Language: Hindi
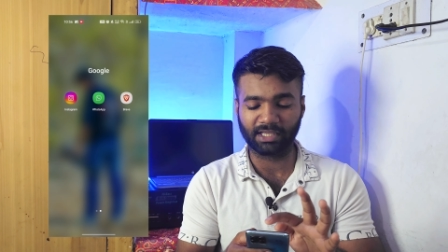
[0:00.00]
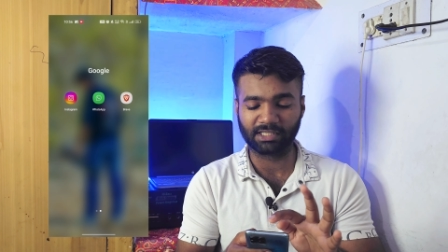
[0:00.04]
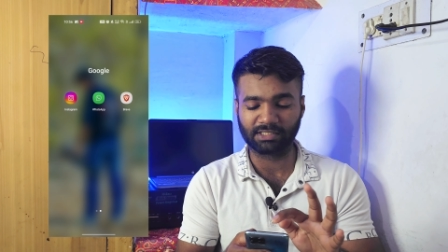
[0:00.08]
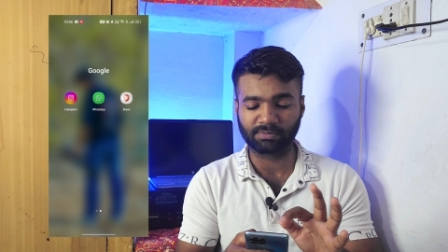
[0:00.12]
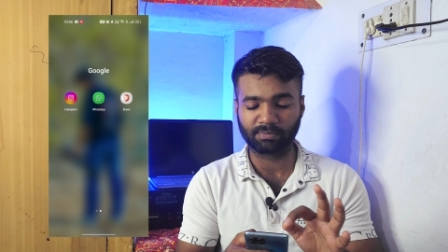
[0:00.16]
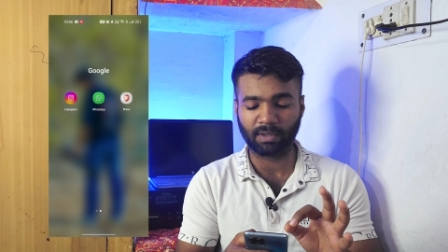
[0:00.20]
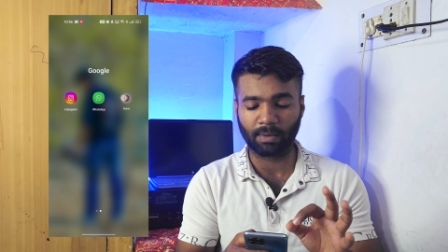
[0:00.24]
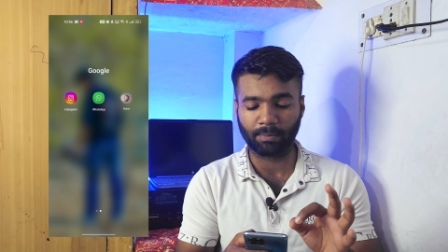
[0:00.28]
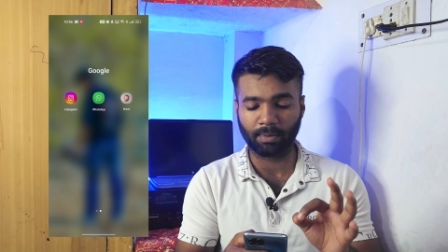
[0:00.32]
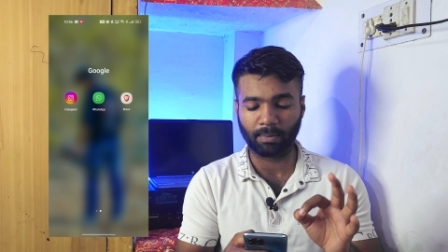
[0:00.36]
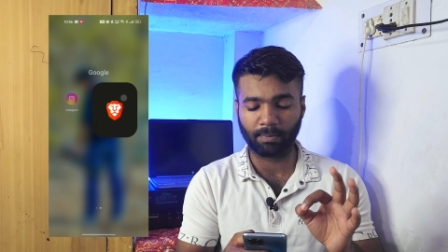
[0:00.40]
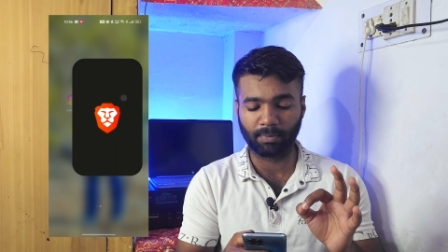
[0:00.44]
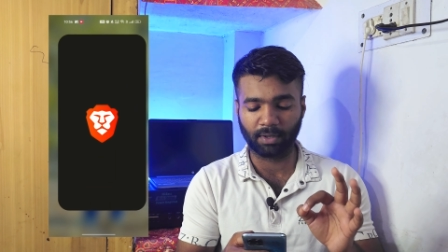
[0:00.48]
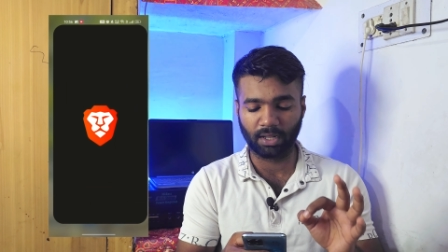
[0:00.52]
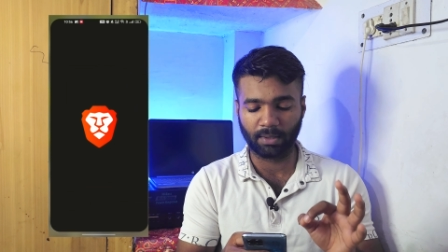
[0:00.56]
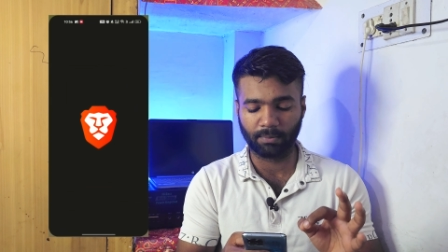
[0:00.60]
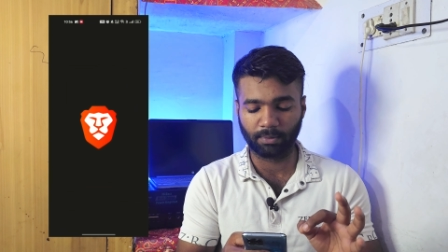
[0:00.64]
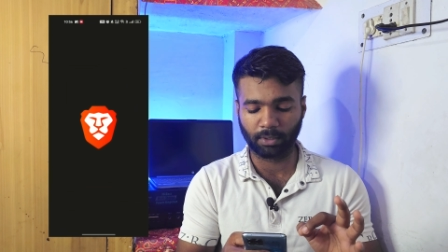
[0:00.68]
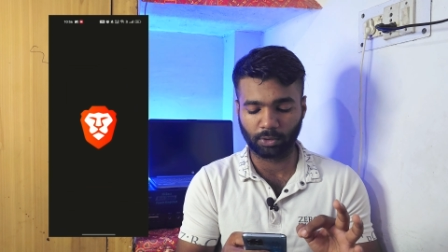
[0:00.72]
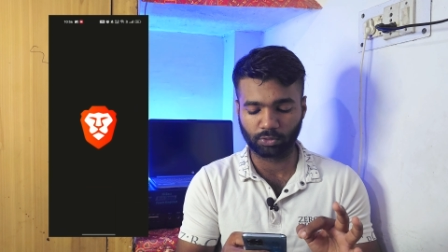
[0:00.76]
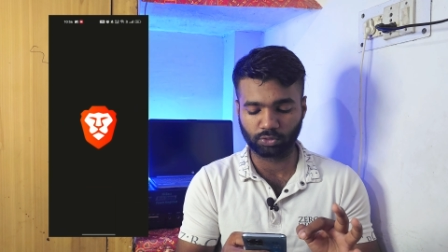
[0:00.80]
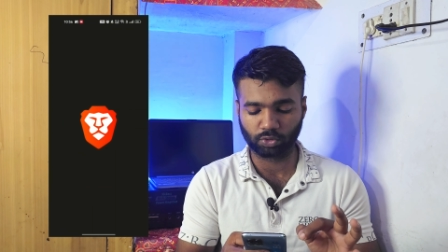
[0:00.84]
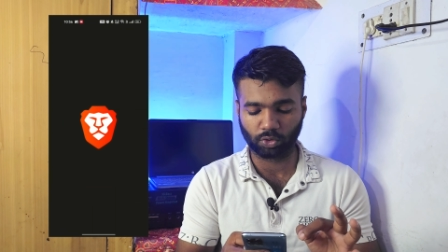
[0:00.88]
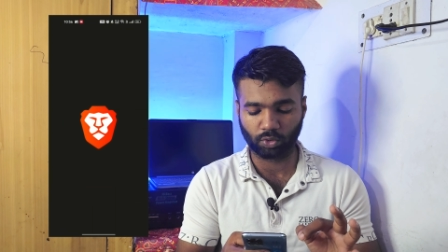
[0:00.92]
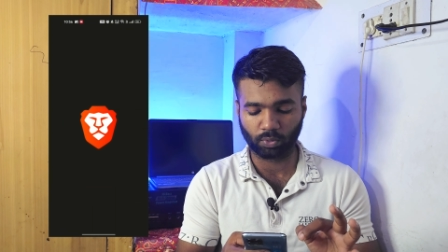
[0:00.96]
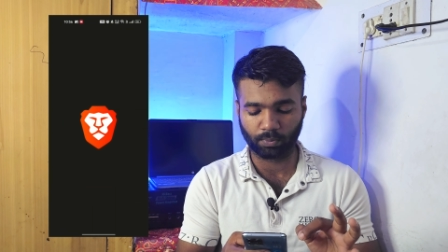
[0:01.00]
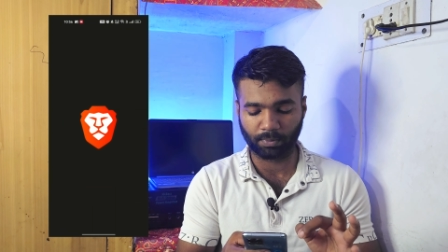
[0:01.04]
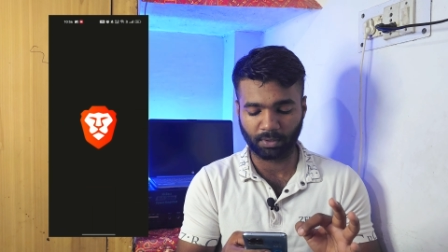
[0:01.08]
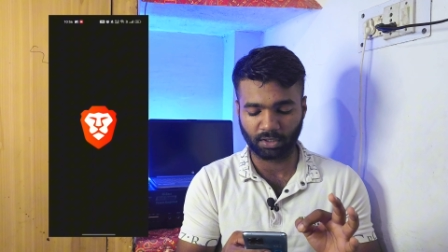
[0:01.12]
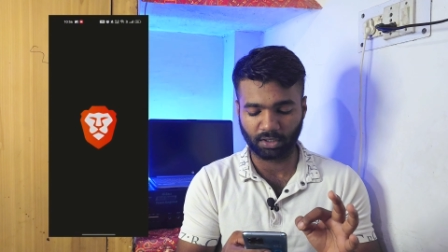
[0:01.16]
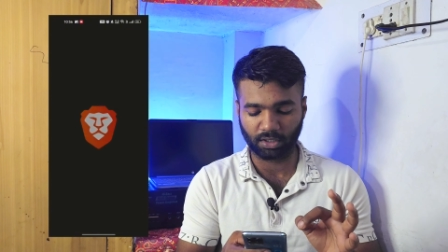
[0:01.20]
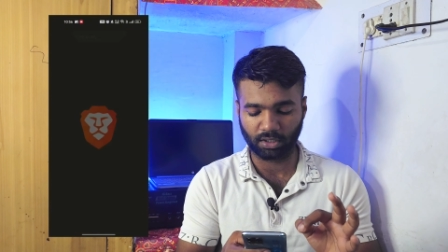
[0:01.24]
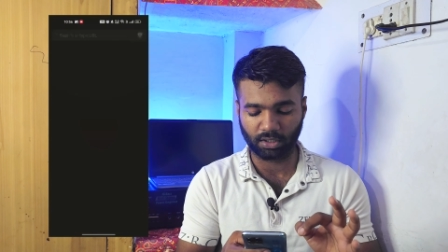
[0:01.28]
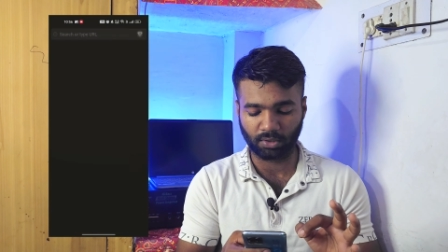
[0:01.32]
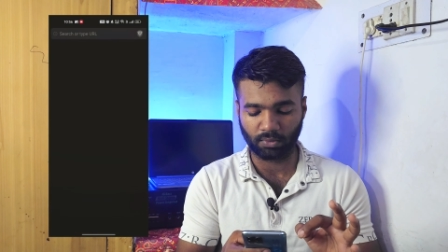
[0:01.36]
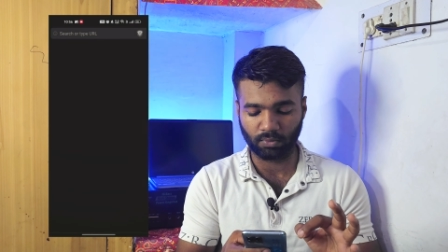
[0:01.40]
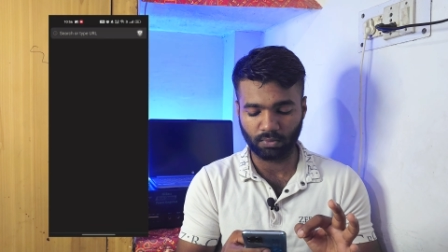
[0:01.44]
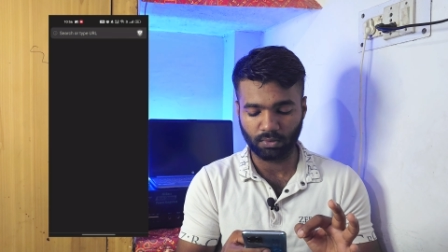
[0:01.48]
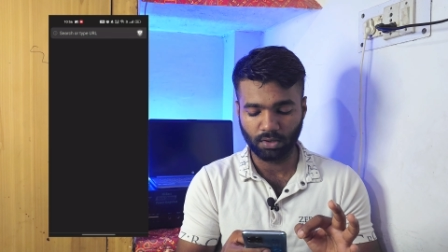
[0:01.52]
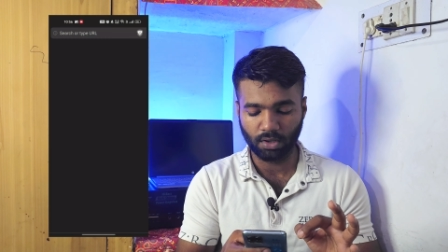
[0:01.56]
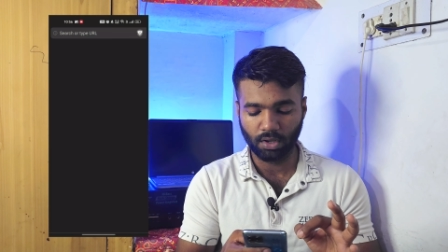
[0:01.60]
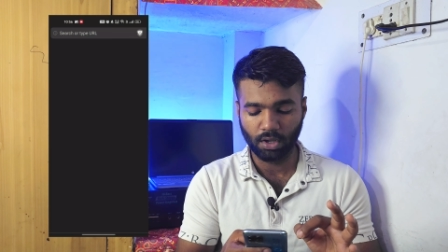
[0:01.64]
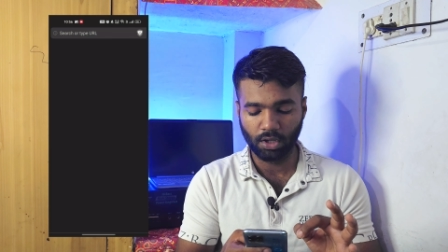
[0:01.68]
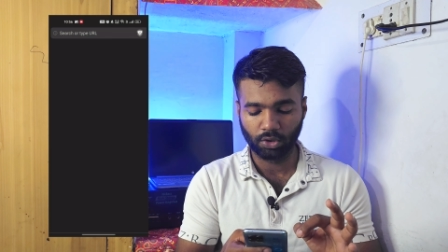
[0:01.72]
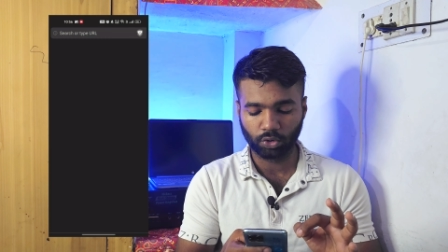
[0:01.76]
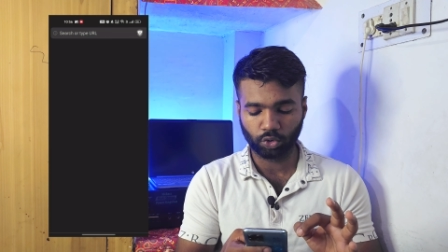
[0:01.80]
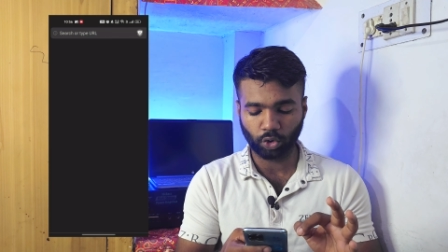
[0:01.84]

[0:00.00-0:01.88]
केस में यहाँ पे ब्रेव ब्राउजर ओपन कर रहा हूँ